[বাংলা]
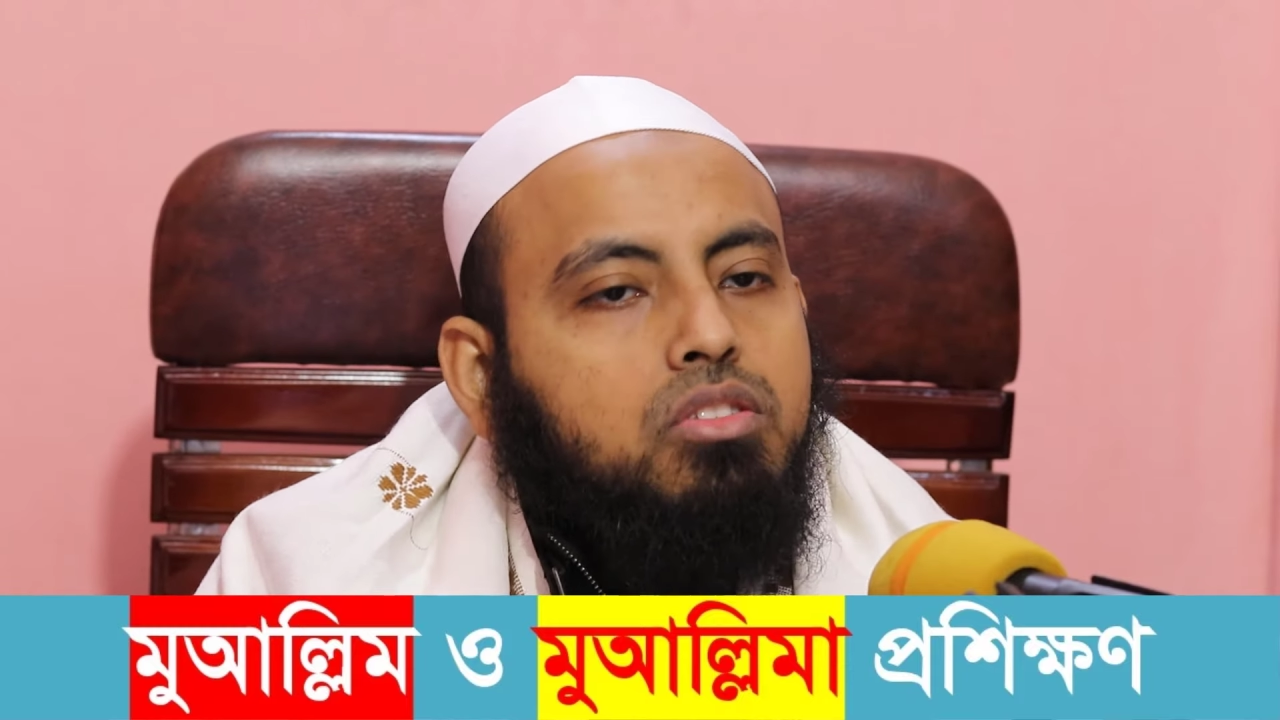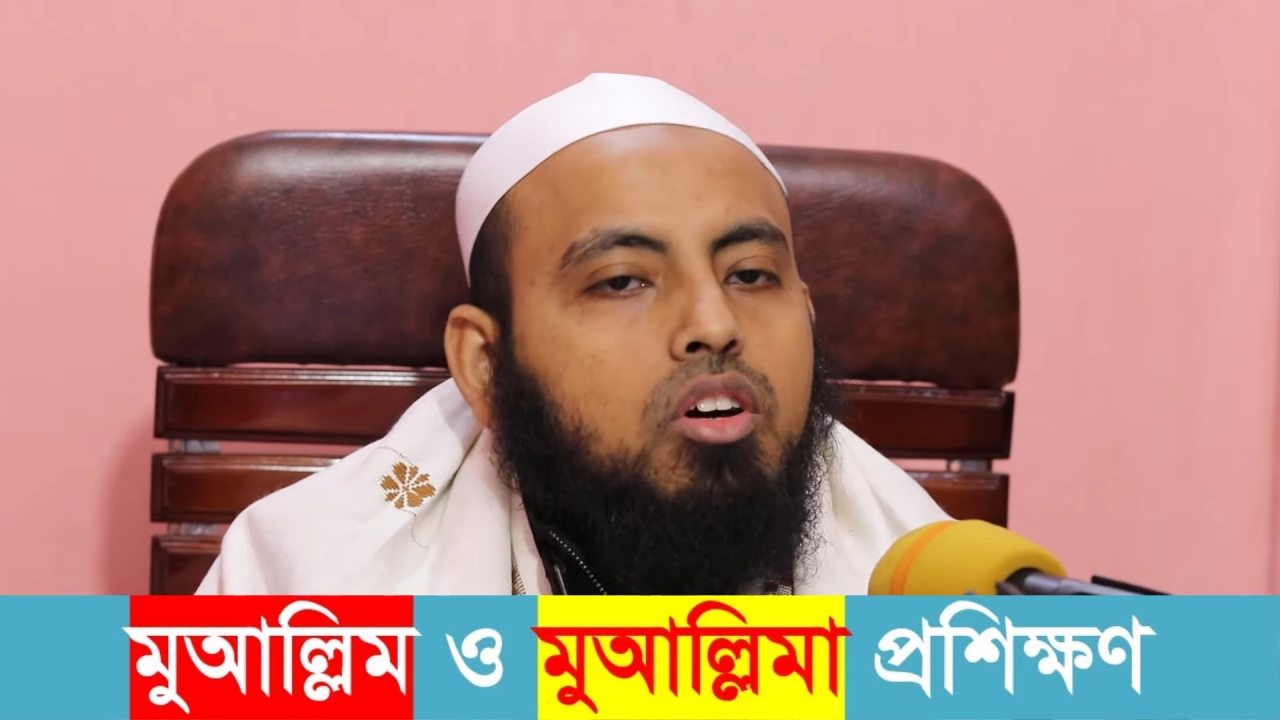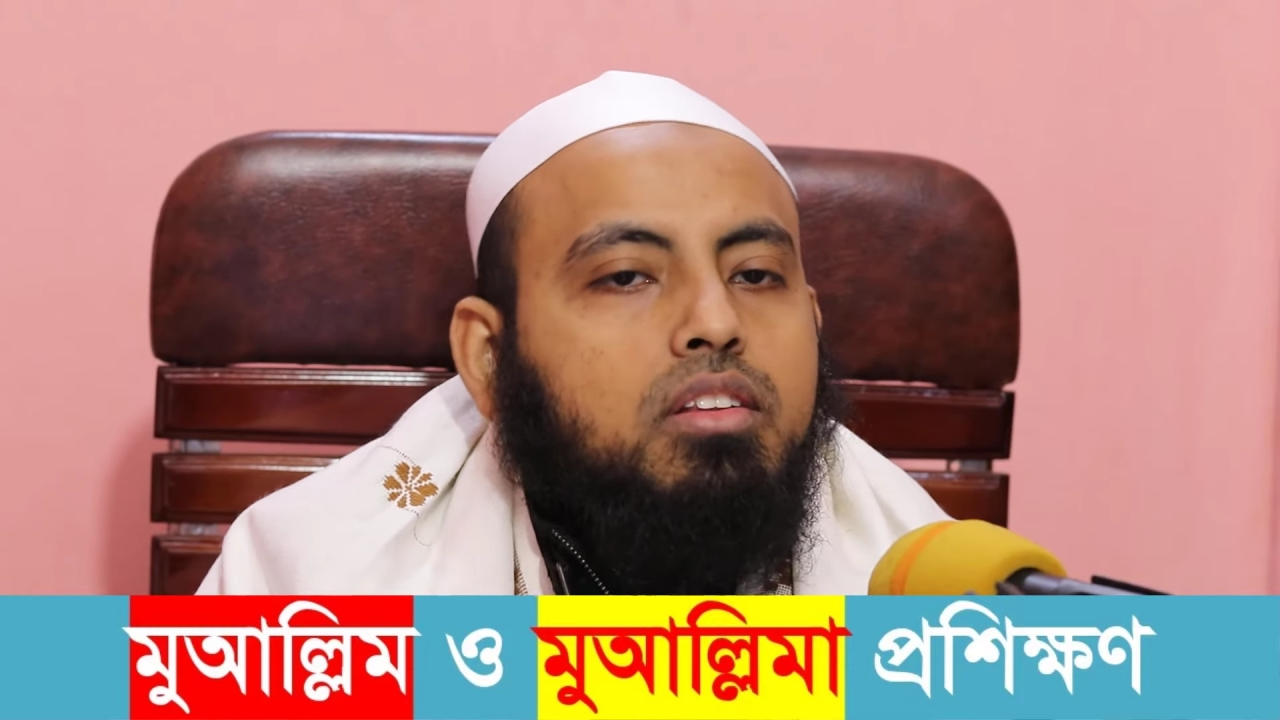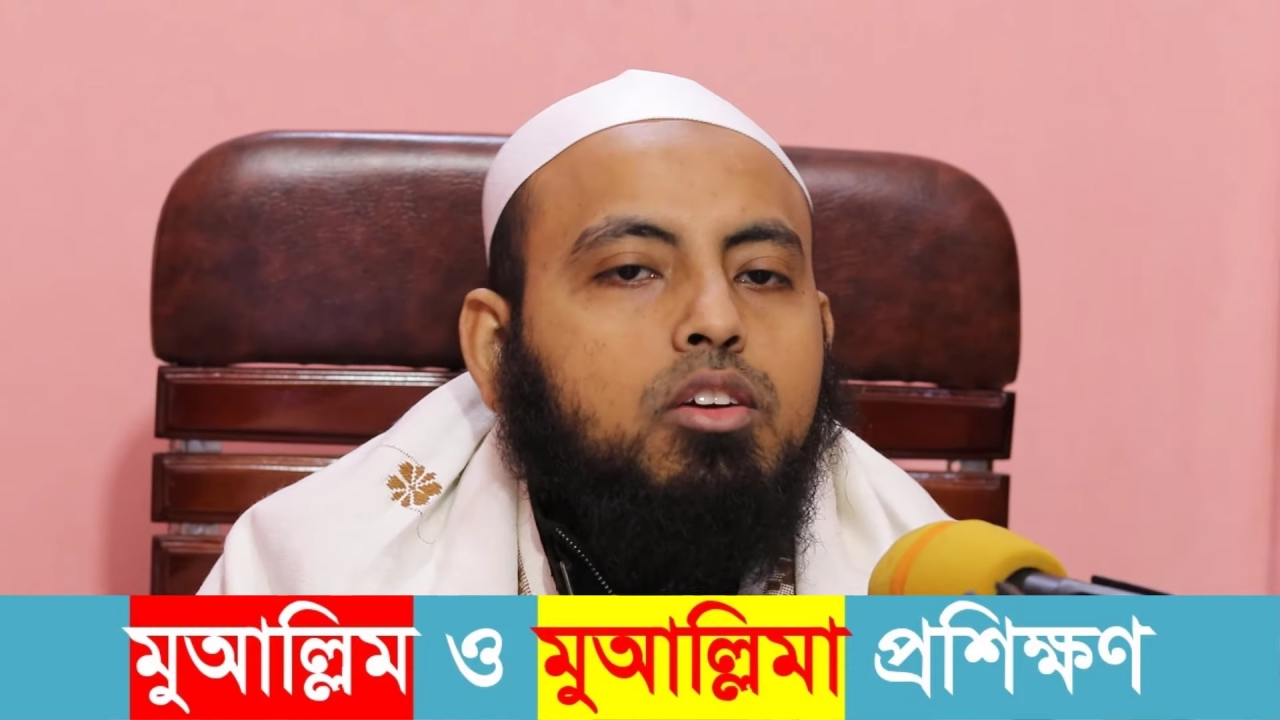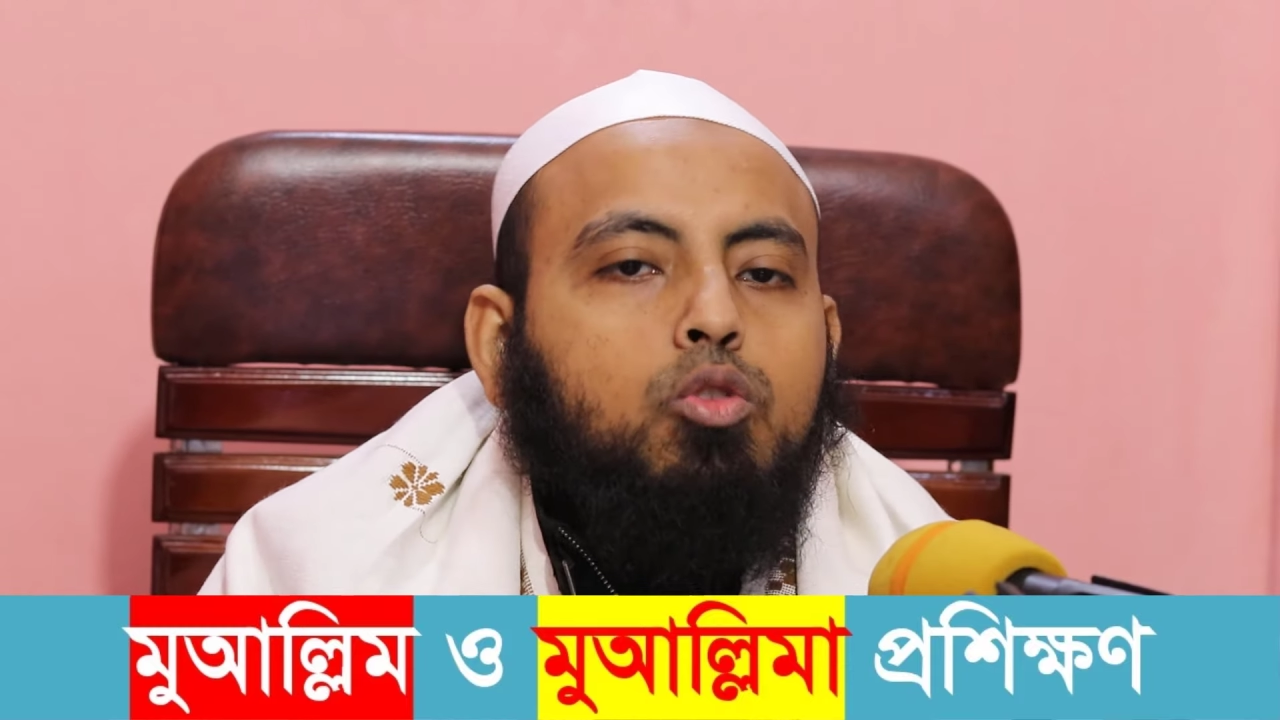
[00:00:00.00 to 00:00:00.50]

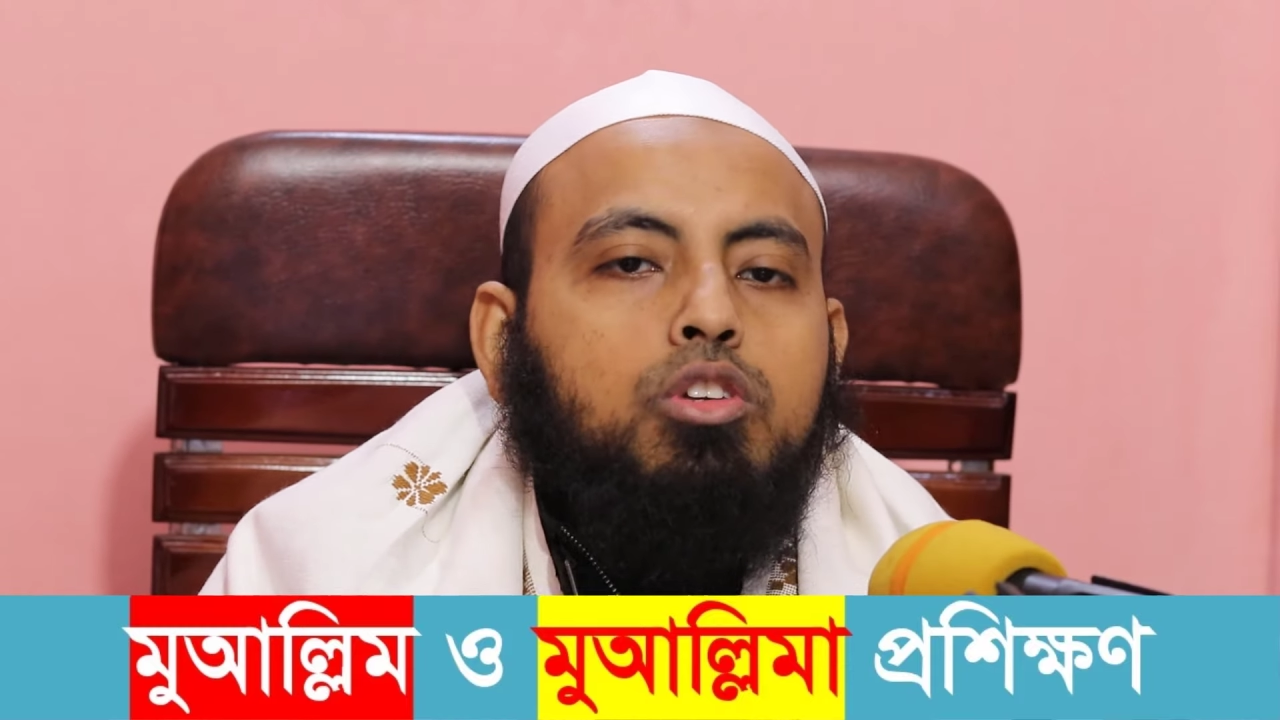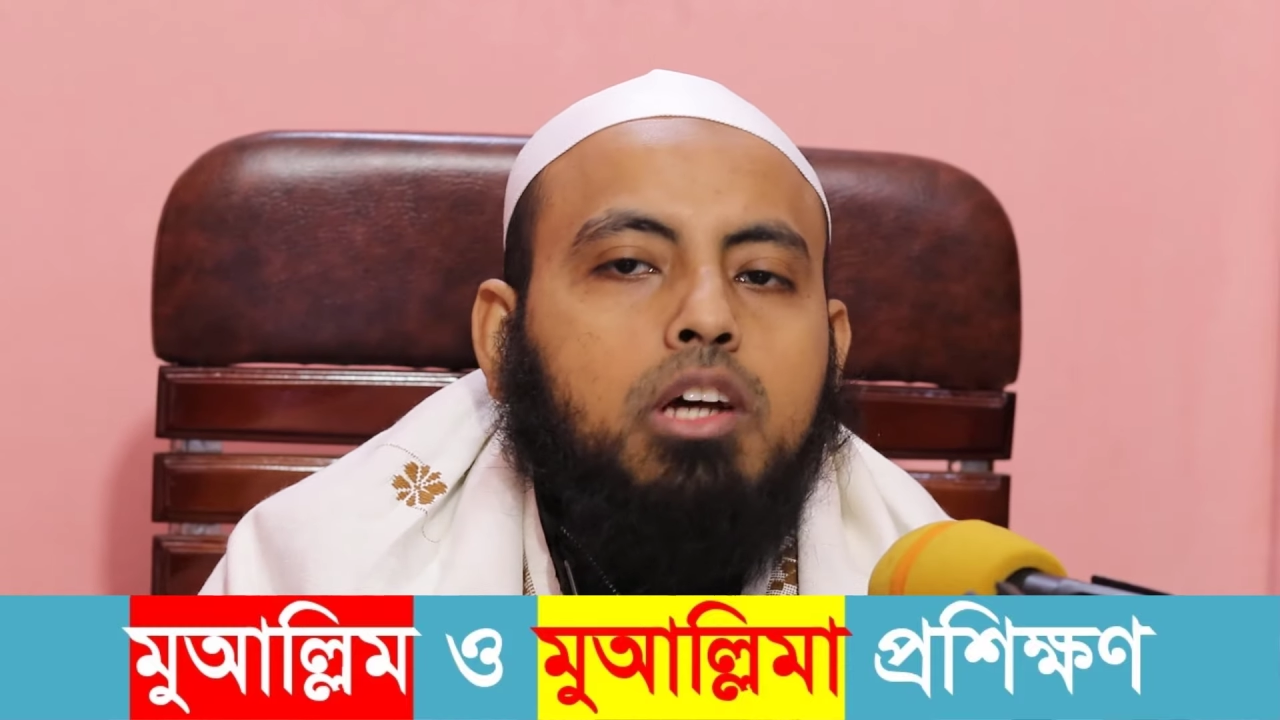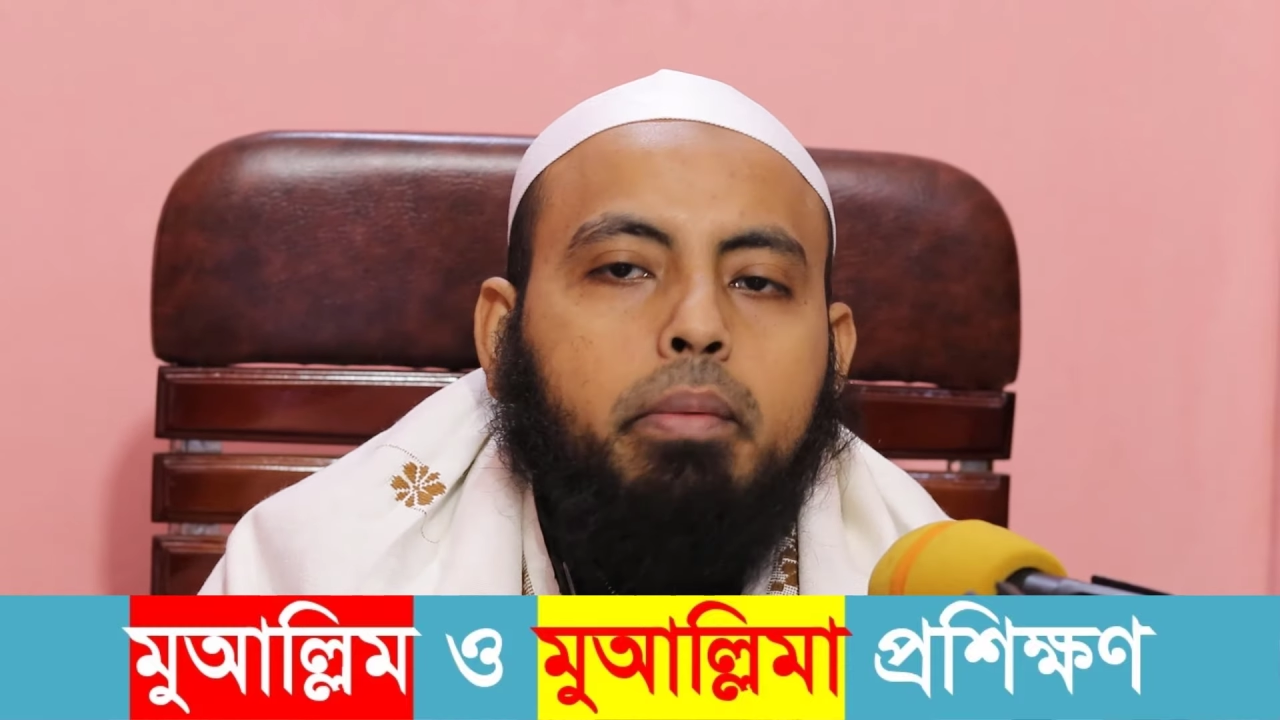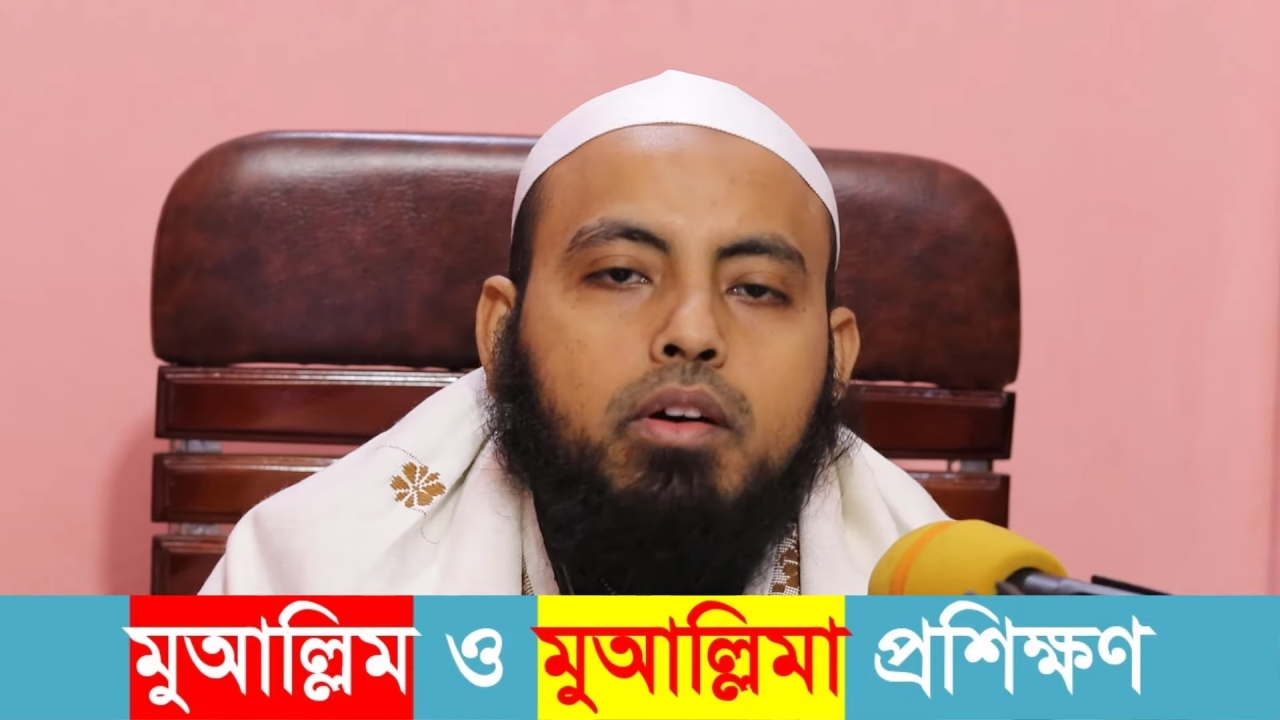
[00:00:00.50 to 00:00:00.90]
ততে কোনটা